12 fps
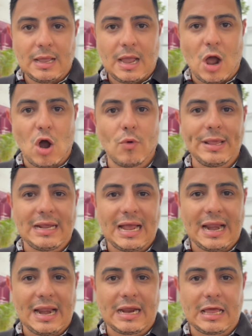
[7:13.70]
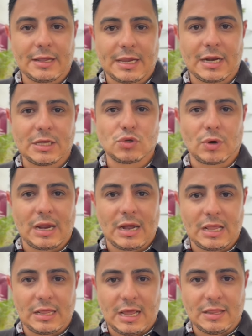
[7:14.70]
a ubicar a cada quien en su
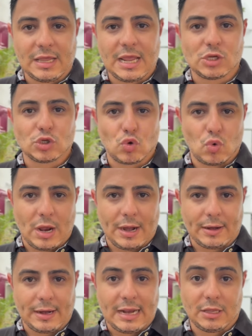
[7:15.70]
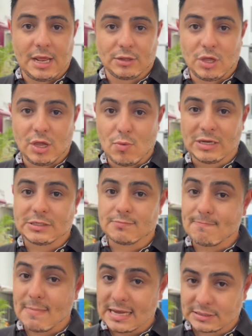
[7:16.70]
realidad y en su lugar. El directivo es
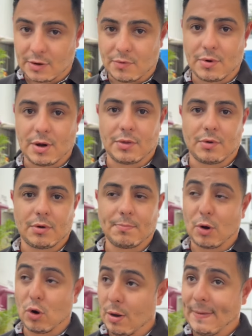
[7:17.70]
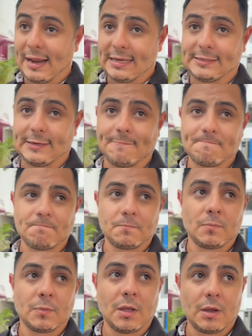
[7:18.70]
más que el jugador, pero hoy parece
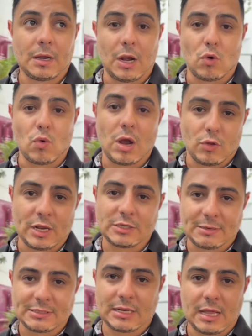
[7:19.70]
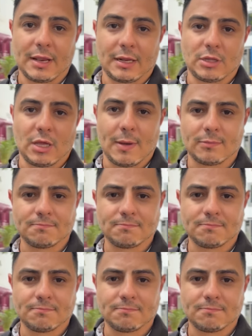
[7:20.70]
que el jugador es más que la directiva.